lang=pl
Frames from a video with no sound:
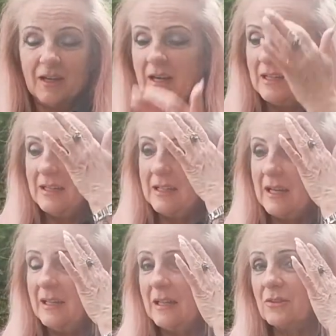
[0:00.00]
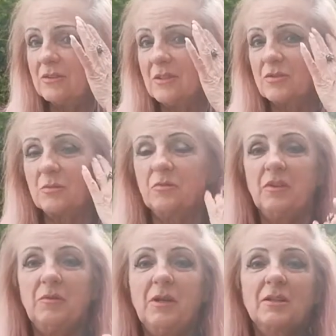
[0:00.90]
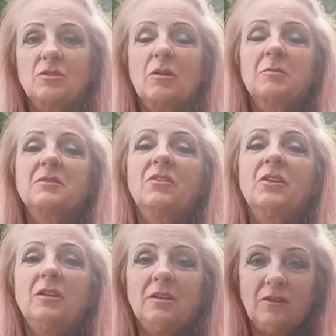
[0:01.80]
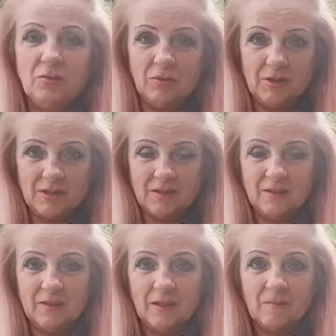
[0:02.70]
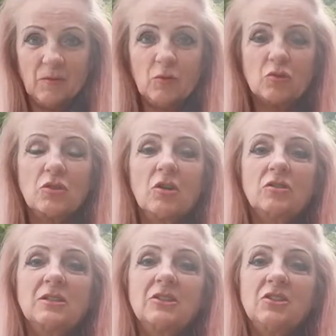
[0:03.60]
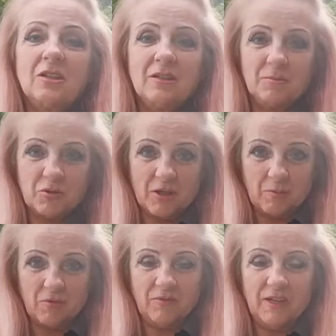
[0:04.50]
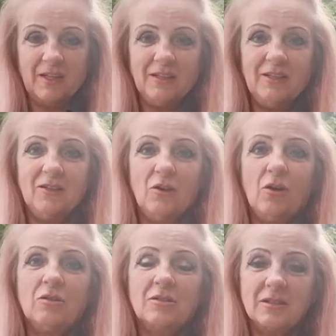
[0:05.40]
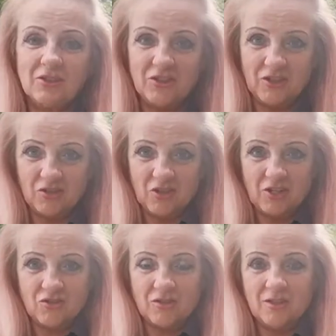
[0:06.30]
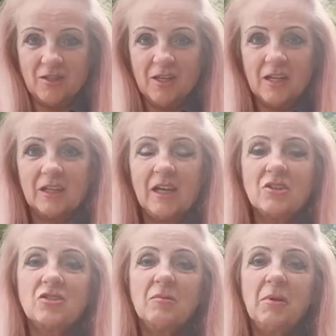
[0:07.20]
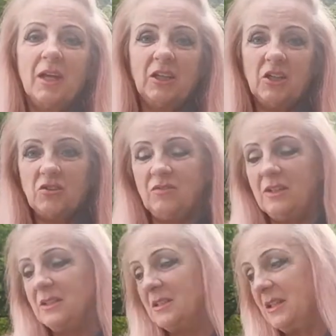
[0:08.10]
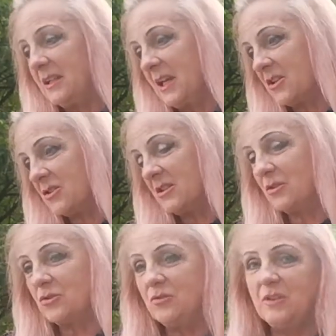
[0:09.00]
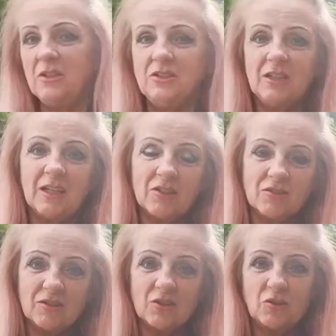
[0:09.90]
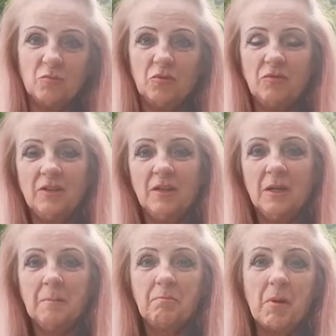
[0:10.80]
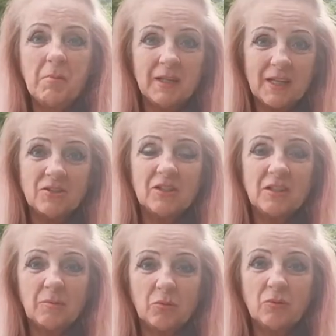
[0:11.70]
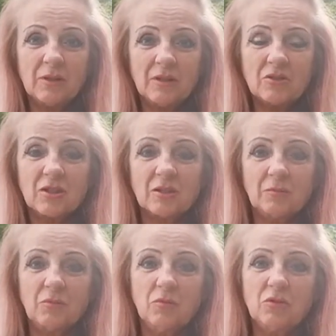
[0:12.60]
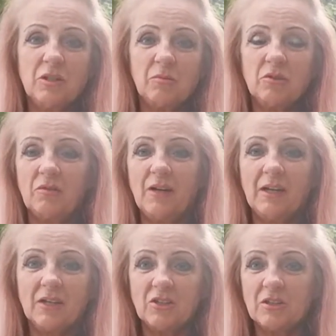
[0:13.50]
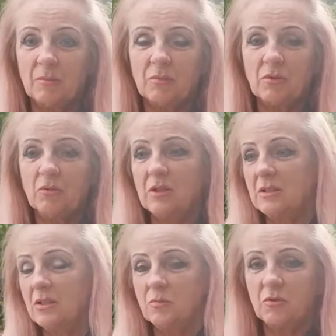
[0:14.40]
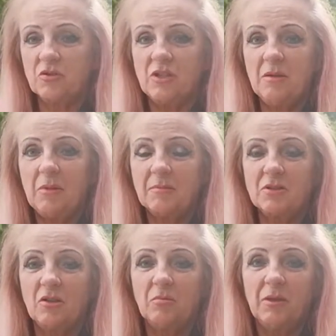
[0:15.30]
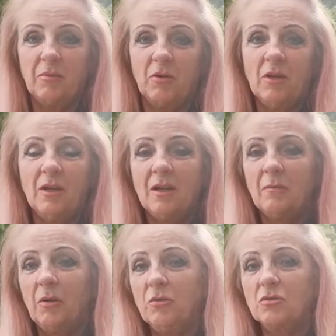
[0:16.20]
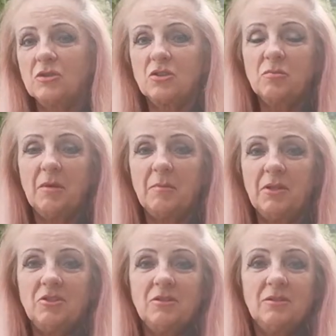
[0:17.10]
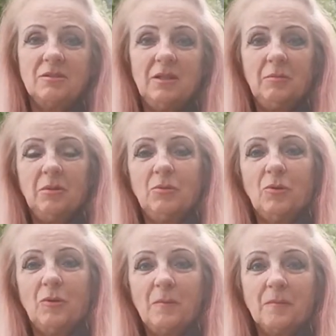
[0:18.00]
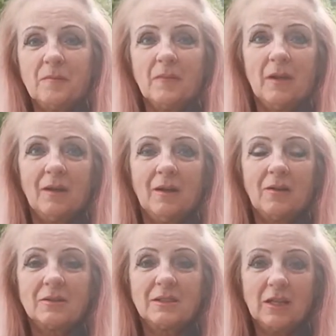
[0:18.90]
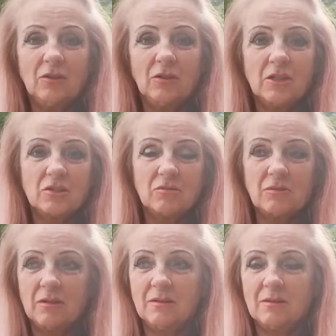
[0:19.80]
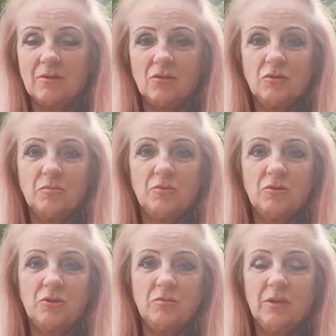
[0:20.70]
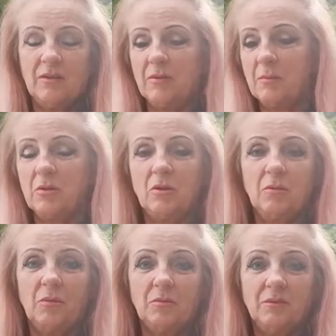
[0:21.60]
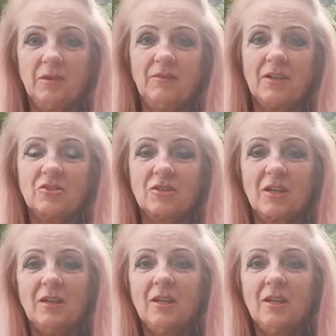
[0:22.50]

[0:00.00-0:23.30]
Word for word: Ale ja, jak to zawsze mówię, ja słucham swojej intuicji. Już dosyć tych przepowiedni, dosyć tych rzeczy. Każdy ma jakieś wizje, każdy coś widzi, każdy coś mówi. Pamiętacie te bunkry, bo ludzie budowali jakieś tam bunkry, coś pod ziemią sobie, bo, bo już coś ma być, nie było. Ostatnio też tutaj ktoś puścił, nie wiem kto, bo nieważne,